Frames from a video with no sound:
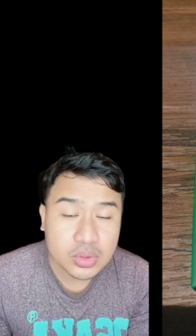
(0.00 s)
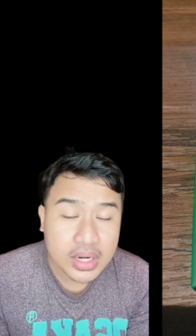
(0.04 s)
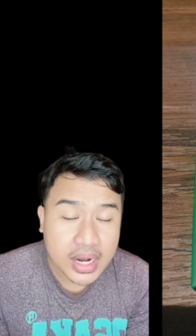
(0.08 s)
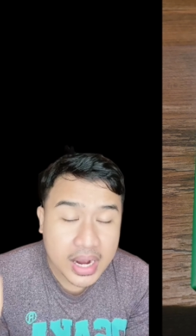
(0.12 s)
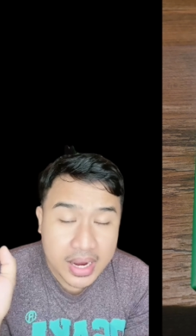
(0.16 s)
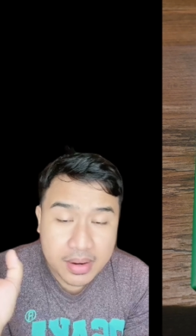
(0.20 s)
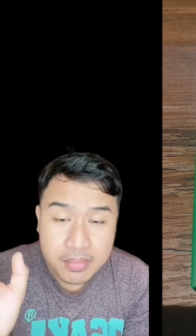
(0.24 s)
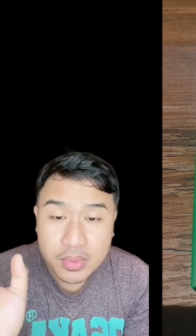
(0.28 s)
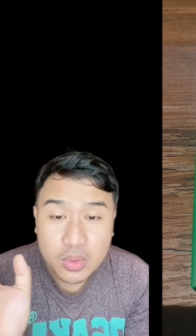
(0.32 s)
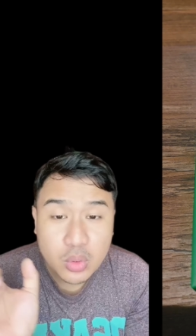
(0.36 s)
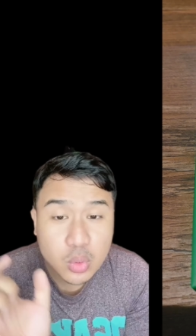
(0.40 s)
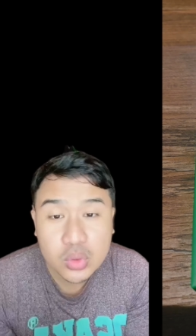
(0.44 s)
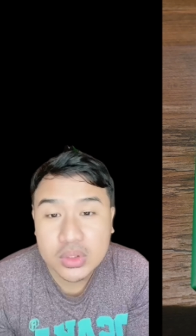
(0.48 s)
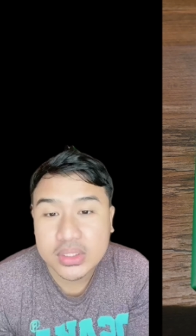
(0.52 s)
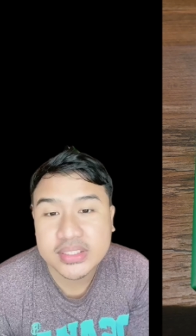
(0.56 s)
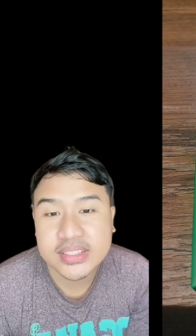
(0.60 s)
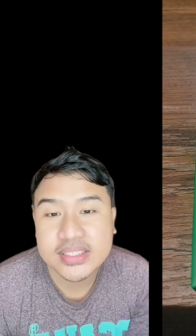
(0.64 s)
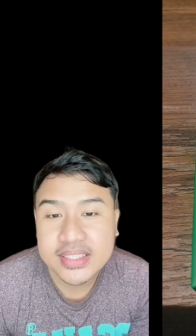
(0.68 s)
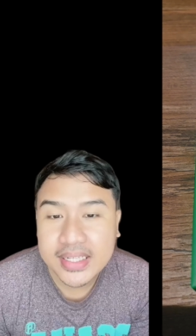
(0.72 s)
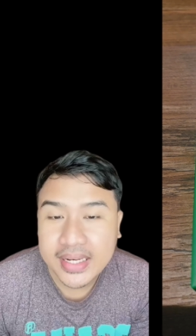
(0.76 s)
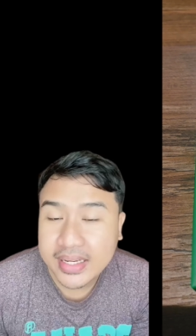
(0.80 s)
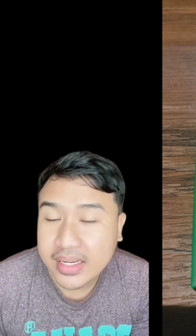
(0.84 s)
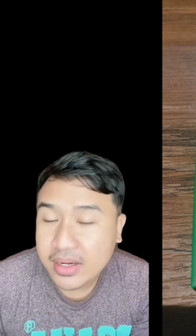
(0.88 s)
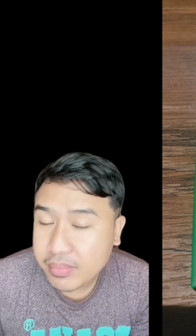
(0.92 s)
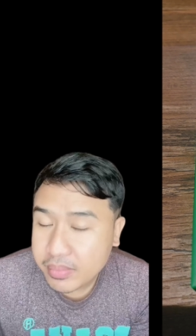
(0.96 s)
ใครไม่รู้จะซื้อ
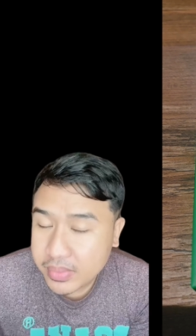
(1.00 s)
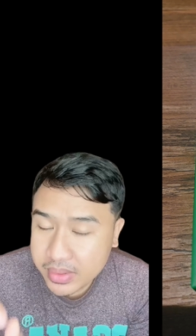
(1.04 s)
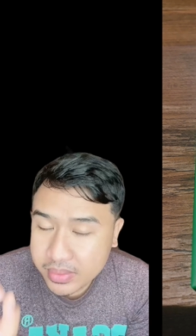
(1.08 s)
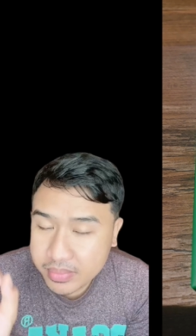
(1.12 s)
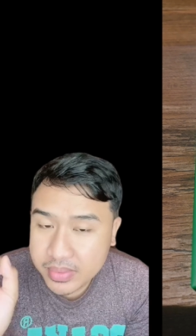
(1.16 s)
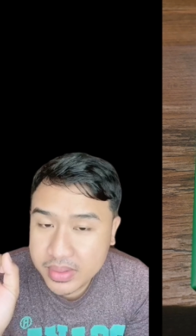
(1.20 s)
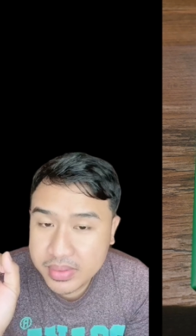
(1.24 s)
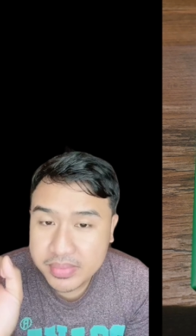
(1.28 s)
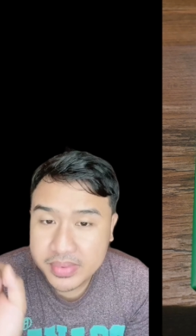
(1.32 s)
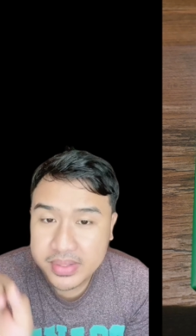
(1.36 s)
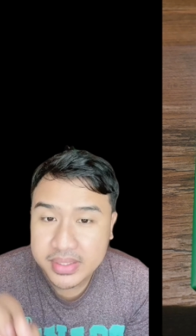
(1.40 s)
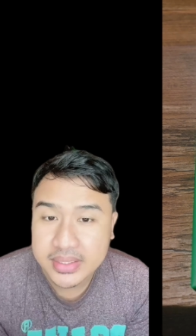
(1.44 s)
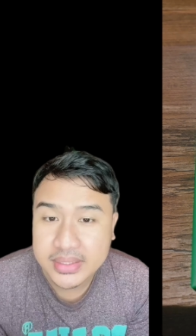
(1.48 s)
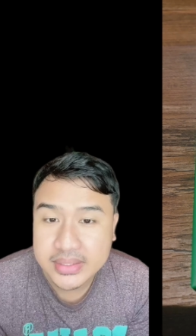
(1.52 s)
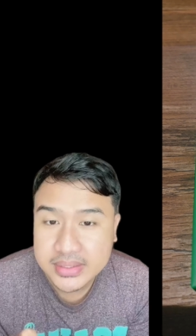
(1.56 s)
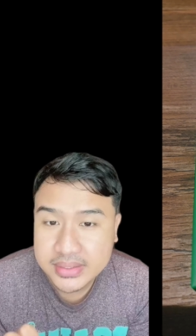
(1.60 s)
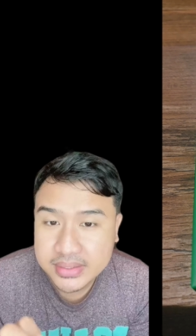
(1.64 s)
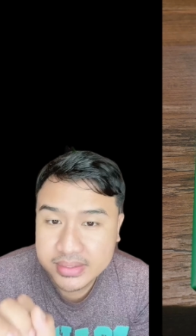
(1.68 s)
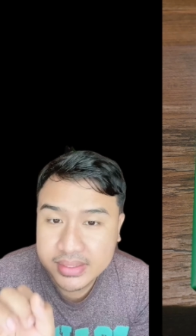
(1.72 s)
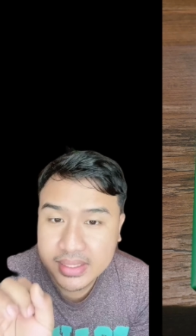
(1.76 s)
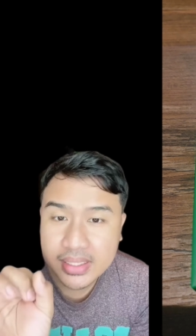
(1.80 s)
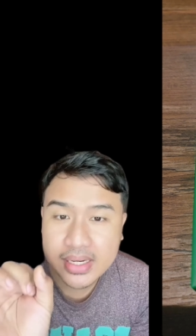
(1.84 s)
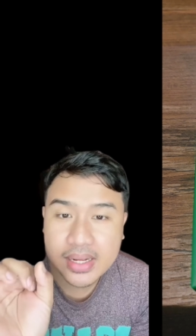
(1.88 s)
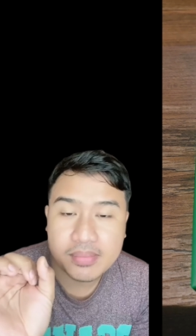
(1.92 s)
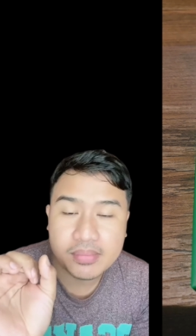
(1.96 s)
อะไรก็มีพี่หมีจะซื้อ
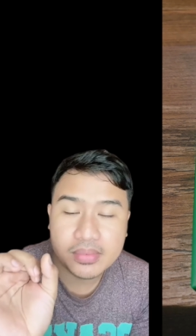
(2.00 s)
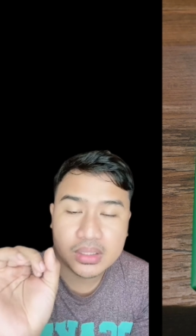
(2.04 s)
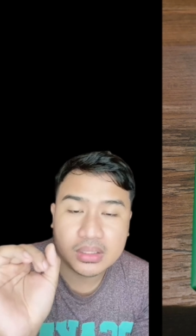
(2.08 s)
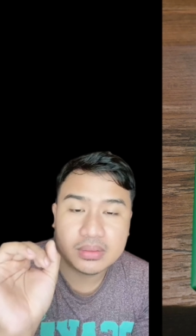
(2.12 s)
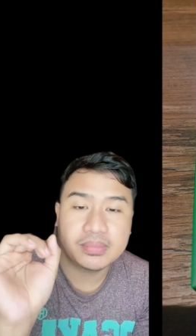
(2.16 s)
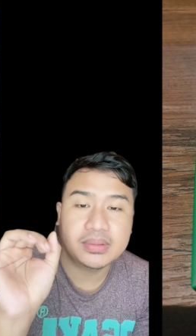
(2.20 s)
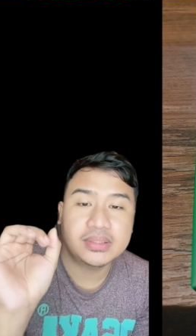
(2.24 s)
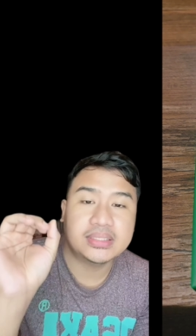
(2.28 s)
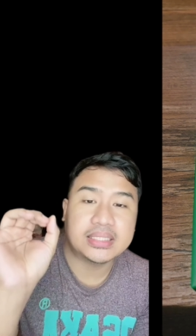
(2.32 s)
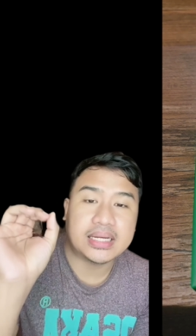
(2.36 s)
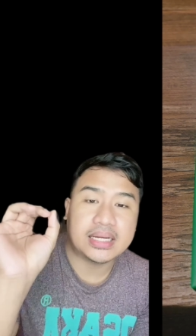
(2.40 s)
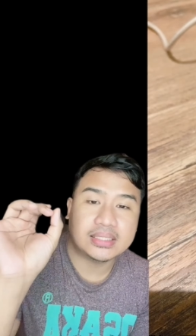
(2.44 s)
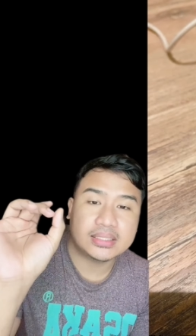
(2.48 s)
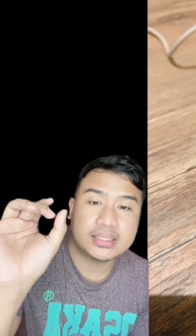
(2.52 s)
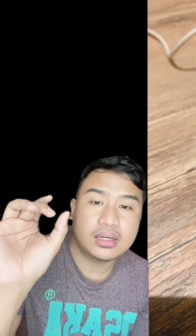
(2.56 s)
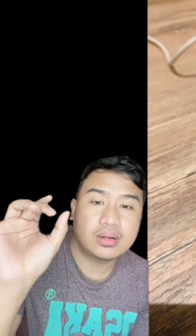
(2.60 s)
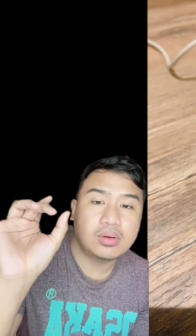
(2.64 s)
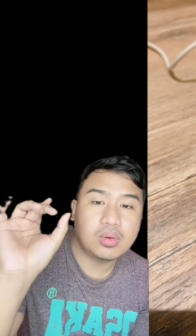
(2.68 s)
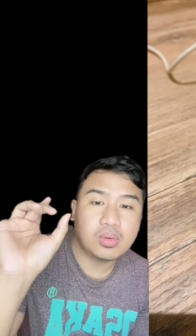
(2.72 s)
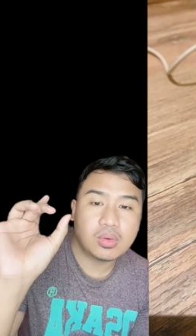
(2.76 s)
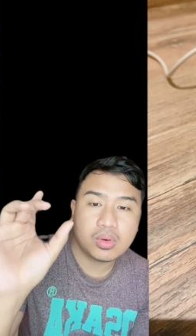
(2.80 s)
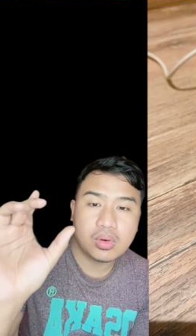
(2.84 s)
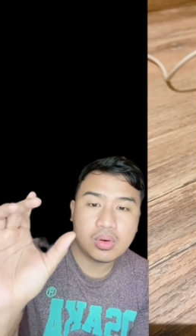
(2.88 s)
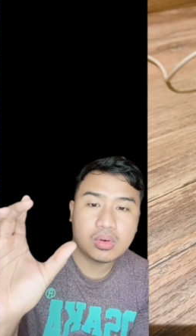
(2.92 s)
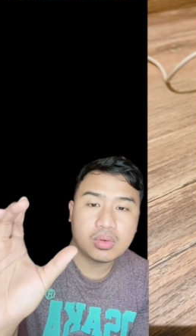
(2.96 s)
แนะนำเาเป็นสายชาร์จ
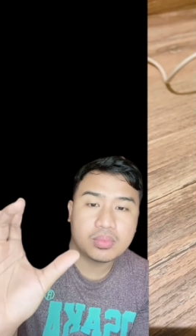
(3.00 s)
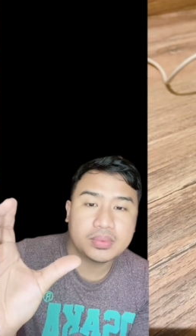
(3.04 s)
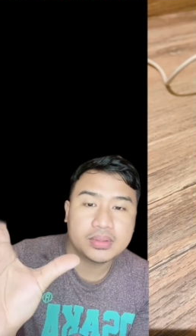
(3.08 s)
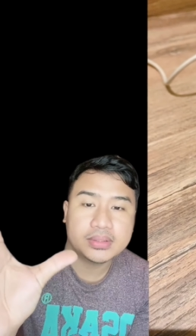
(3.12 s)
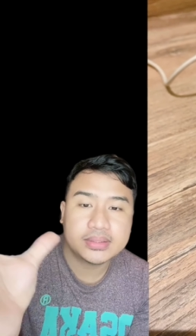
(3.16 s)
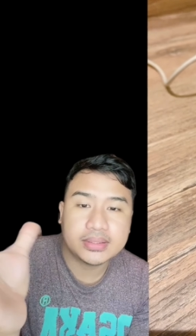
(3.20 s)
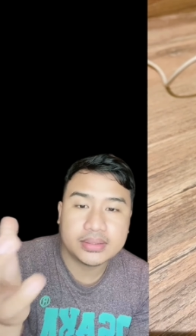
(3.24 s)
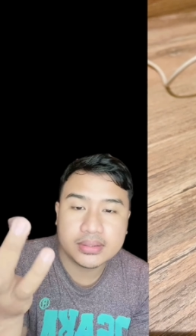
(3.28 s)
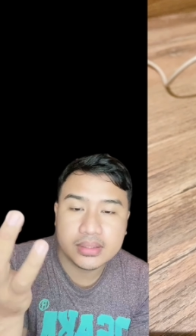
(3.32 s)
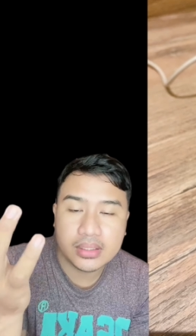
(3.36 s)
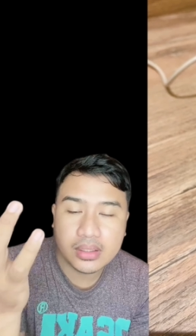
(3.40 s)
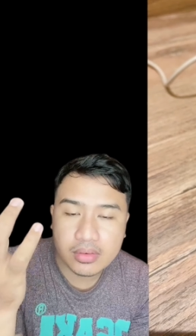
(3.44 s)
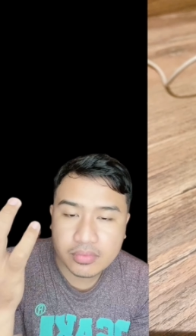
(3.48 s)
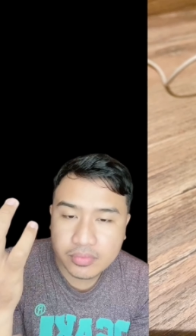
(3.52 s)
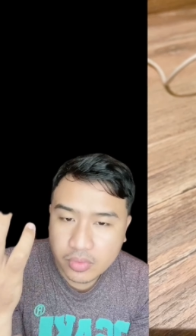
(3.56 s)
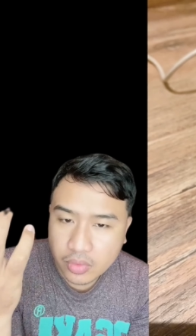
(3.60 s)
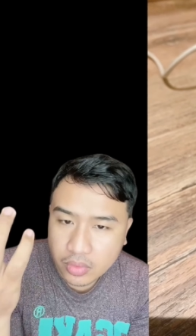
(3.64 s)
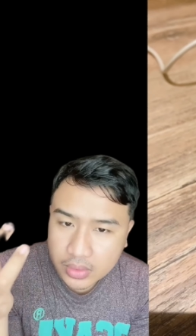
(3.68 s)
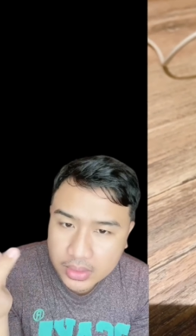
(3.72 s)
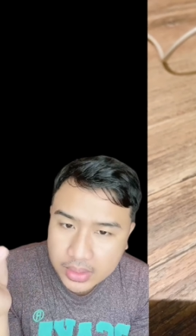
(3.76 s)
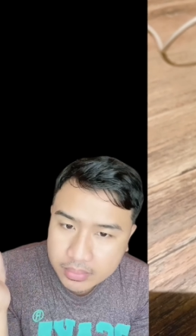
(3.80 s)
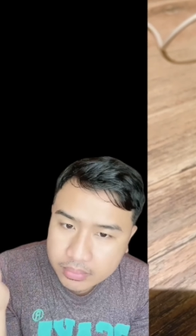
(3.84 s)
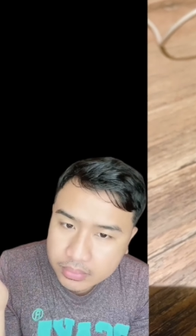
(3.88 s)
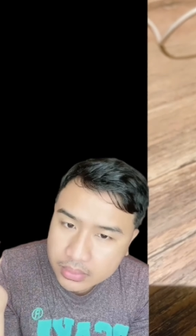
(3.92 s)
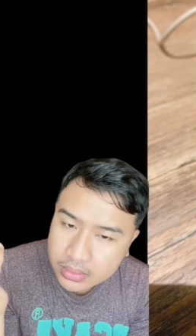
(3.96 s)
โฮโคเป็นสายไอโฟน
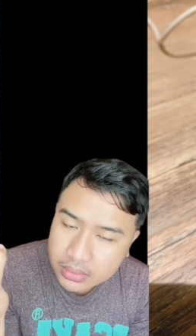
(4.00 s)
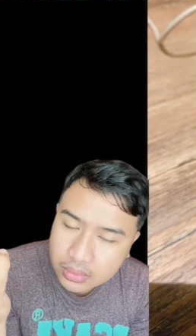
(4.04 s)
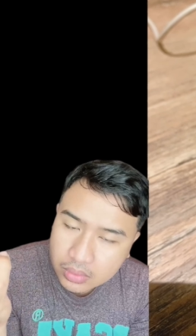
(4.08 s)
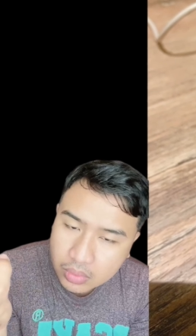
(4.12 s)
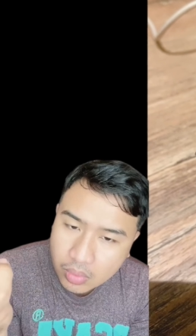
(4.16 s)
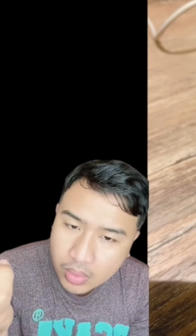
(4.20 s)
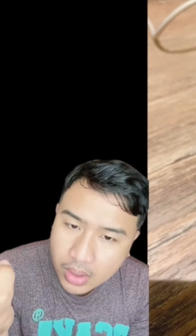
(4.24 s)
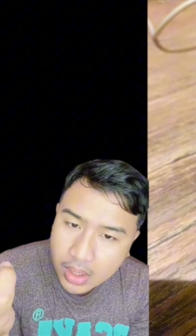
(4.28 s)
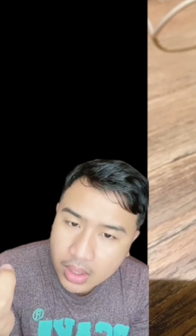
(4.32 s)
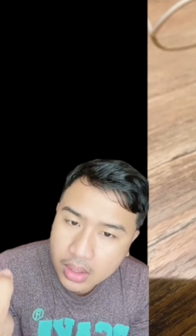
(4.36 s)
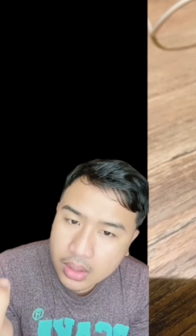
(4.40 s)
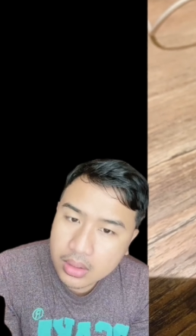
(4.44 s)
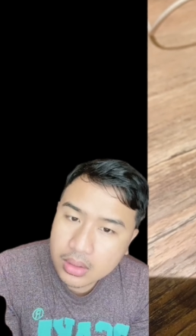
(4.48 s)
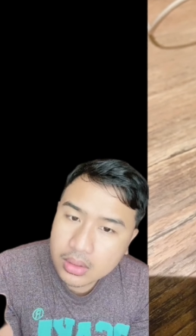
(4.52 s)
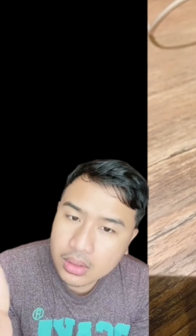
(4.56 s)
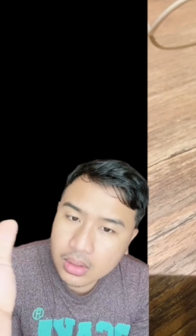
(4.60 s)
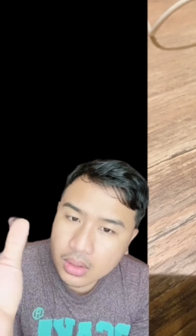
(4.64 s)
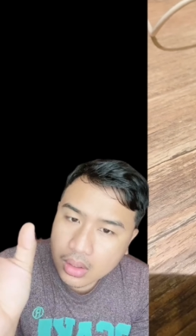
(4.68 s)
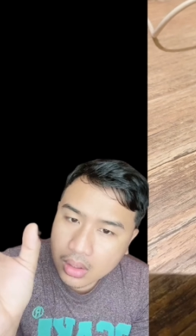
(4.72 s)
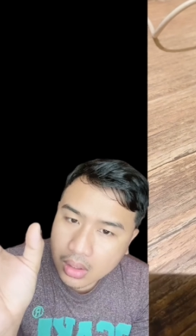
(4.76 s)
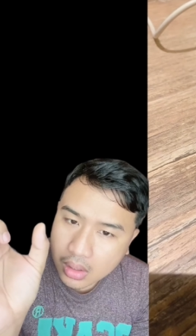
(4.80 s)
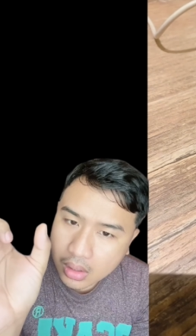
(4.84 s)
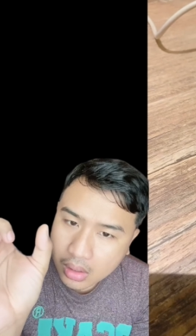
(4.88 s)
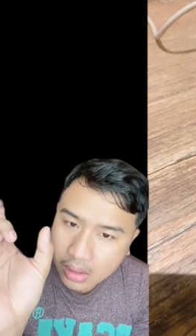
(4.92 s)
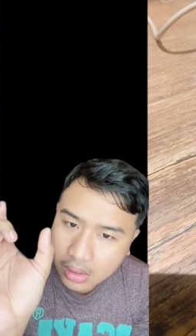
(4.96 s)
นะครับถือว่า
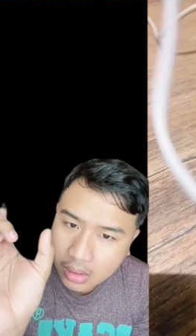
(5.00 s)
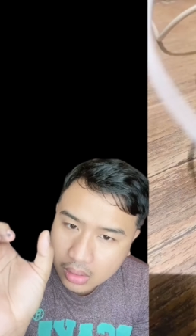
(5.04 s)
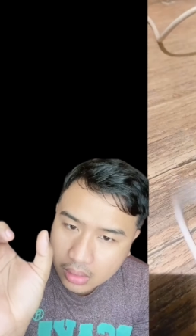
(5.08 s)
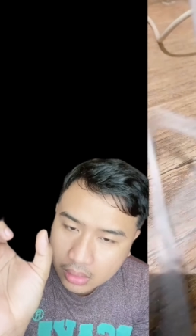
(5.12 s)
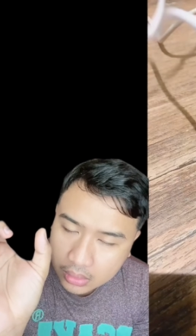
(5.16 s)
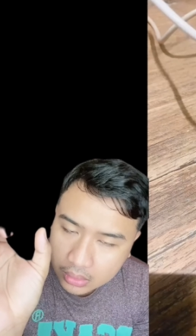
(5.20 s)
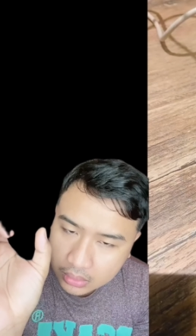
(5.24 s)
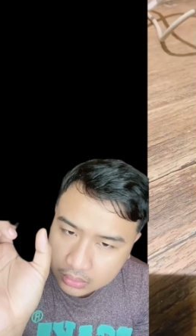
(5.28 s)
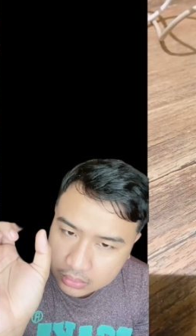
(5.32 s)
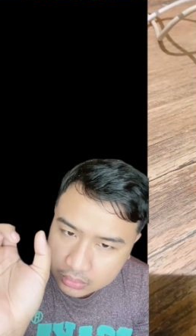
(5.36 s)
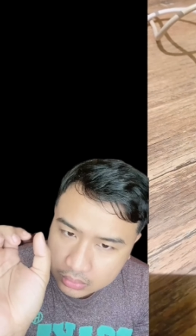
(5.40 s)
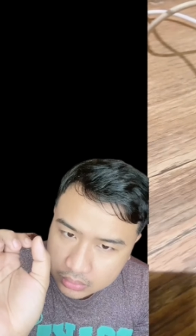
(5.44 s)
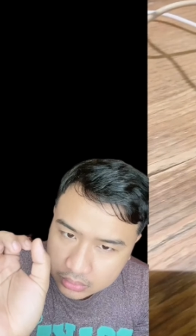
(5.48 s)
เออ